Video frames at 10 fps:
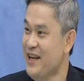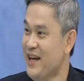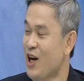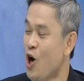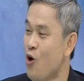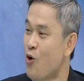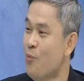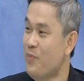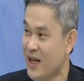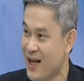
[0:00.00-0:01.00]
ชาติเนี่ยเขา
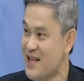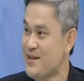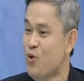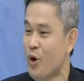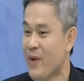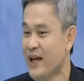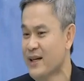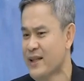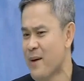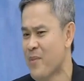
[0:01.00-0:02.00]
ปิดการสำรวจไป
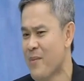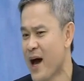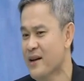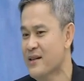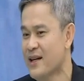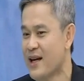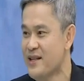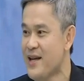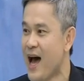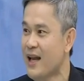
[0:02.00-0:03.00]
ตั้งแต่ประมาณเดือน
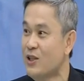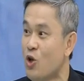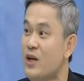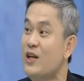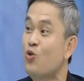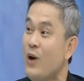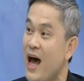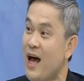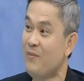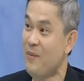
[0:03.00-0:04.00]
กันยาหรือต้นเดือนตุ
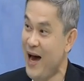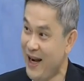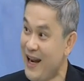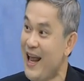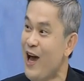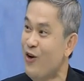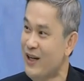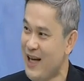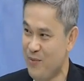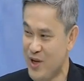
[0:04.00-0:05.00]
ลาประมาณนั้นแล้ว
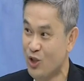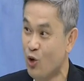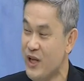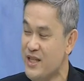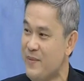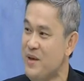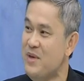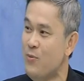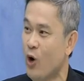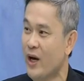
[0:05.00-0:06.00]
นะครับเพราะฉะนั้นตรงนี้จะไม่
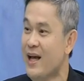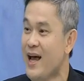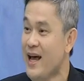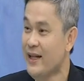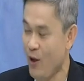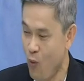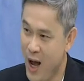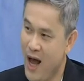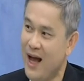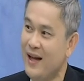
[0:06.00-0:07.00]
มีผล แต่
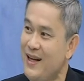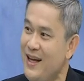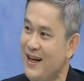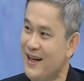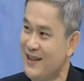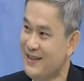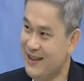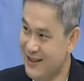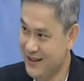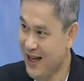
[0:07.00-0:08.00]
ว่า
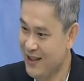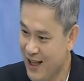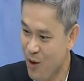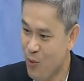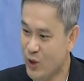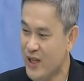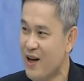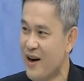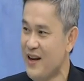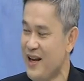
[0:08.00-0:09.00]
คือถ้าถ้าเราพูดถึง
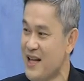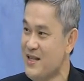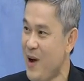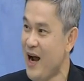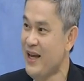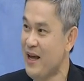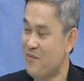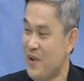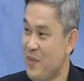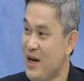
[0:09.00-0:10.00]
กรณีราชพักเนี่ย
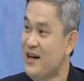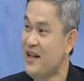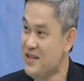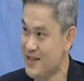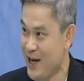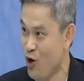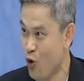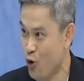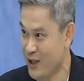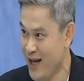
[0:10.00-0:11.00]
มันเป็นเรื่องในจิตใจข
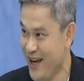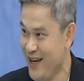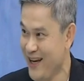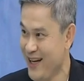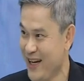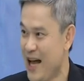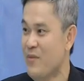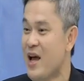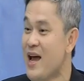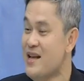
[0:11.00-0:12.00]
องคนไทยนะครั
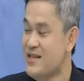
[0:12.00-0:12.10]
บ